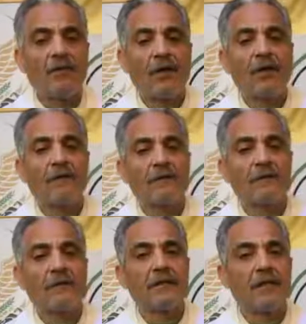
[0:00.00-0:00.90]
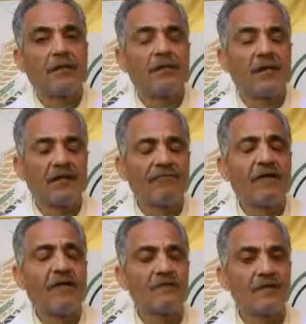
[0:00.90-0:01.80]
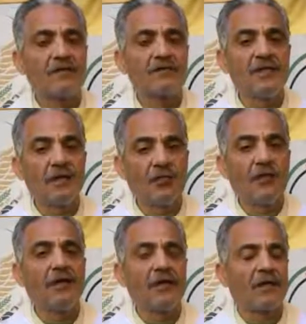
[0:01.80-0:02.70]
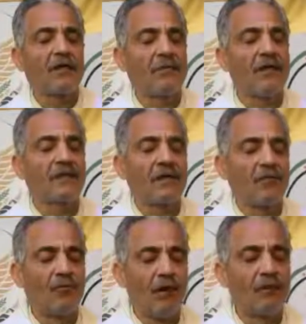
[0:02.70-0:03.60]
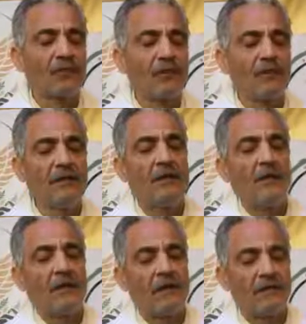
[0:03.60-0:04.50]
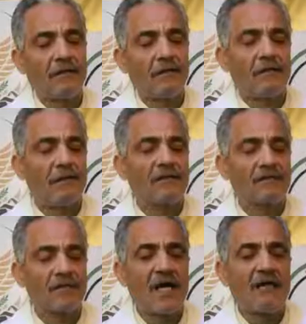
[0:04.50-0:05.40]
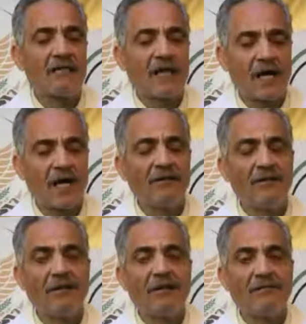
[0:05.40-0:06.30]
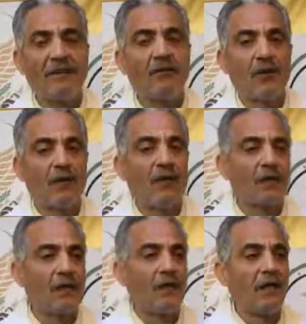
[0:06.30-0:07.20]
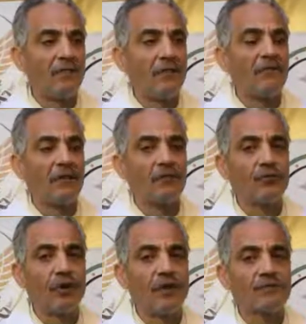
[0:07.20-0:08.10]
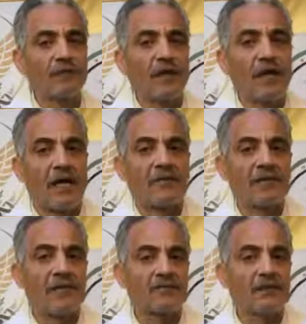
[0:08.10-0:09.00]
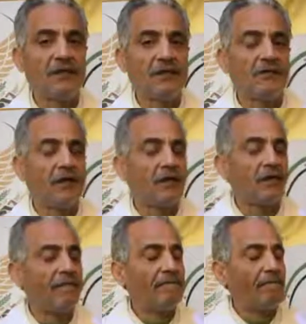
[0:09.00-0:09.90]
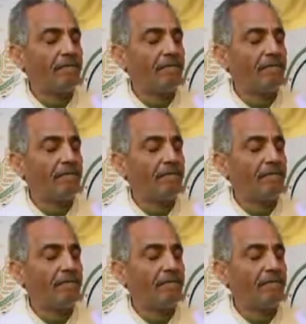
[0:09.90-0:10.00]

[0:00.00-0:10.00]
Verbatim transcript: وان آه، يكون هدفها الاساسي هو خدمه المواطن الانسان العادي اللي ما له علاقه بموضوع الصراعات العسكريه الدائره